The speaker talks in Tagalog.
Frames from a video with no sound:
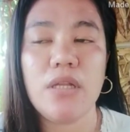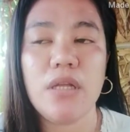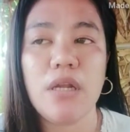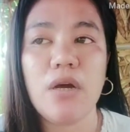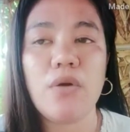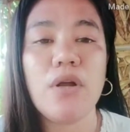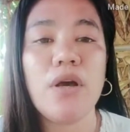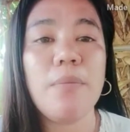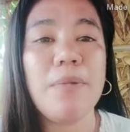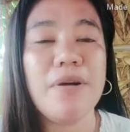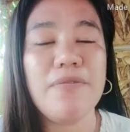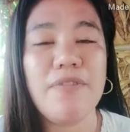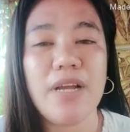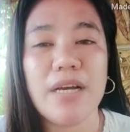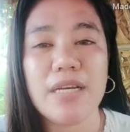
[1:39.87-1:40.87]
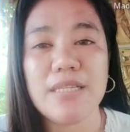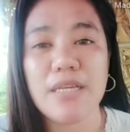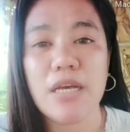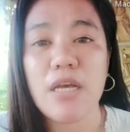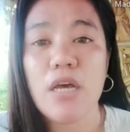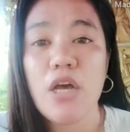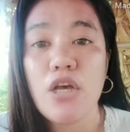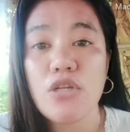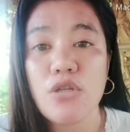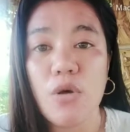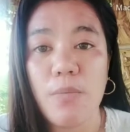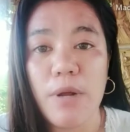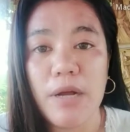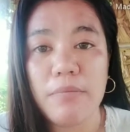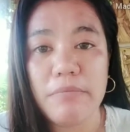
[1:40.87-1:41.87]
hindi na ako nakapag vlog kasi
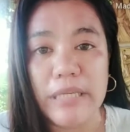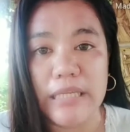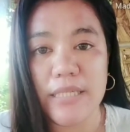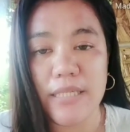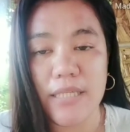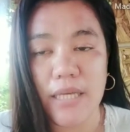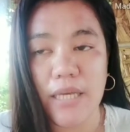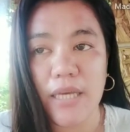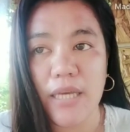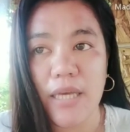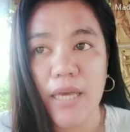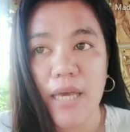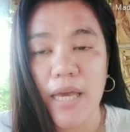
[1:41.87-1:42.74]
sobrang busy